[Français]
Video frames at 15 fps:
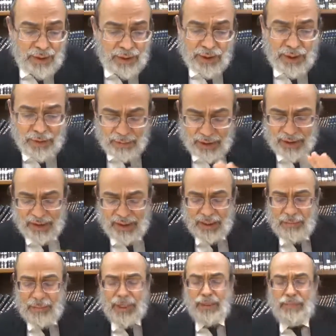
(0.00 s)

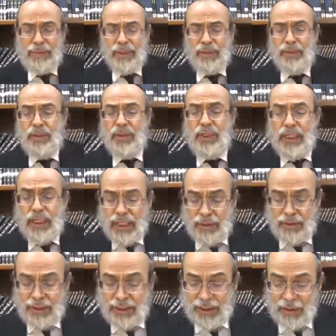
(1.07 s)
euh, pardon. Il
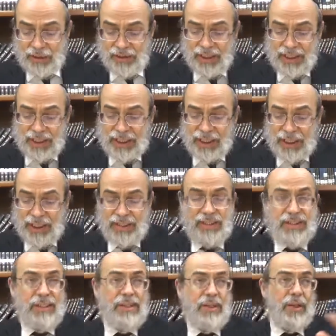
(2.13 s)
lui dit dans ces cas-là,
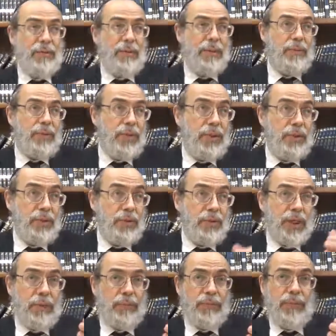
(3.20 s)
si c'est le même corps,
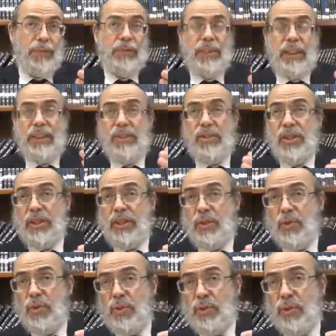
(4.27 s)
on a déjà dit
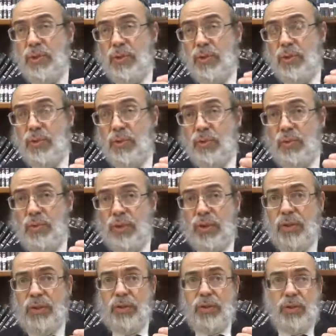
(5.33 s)
donc tout le
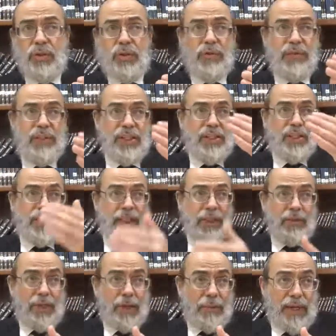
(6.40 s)
temps que quand on fait la shrita
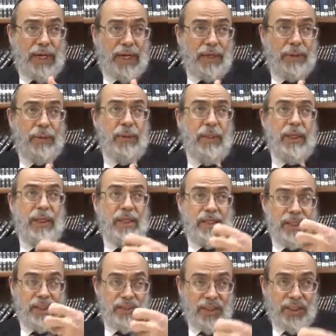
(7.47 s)
de la mère,
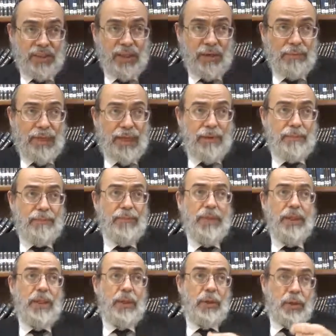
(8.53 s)
cette shrita même,
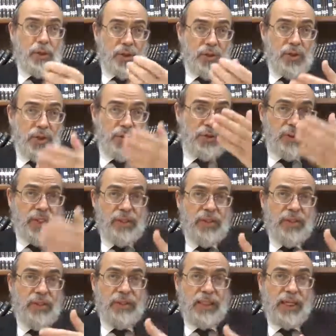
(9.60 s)
le sang de la
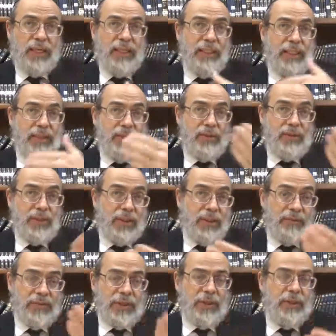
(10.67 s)
shrita, il, il
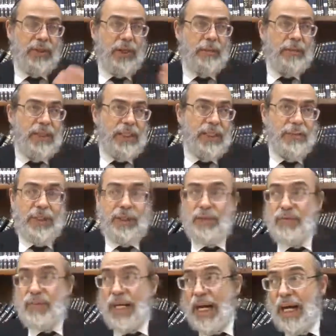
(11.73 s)
fait que l'animal
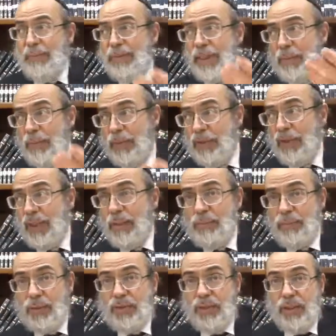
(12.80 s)
devient apte à prendre
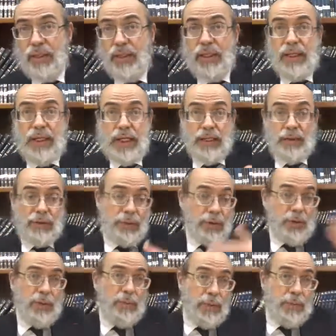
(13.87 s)
l'impureté. Alors donc
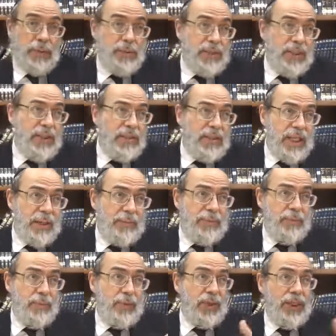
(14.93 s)
le bébé aussi, il était
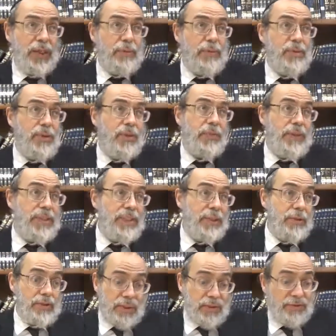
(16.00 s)
apte. Pourquoi il a besoin de passer
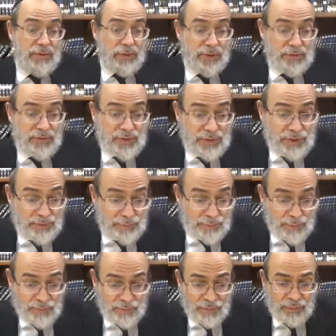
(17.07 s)
dans un fleuve
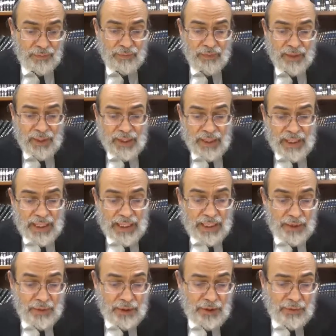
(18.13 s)

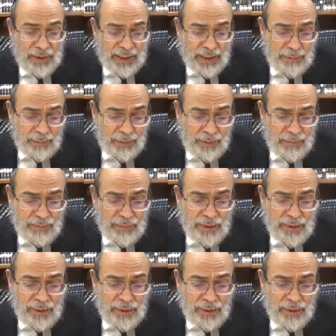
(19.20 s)
alors il lui répond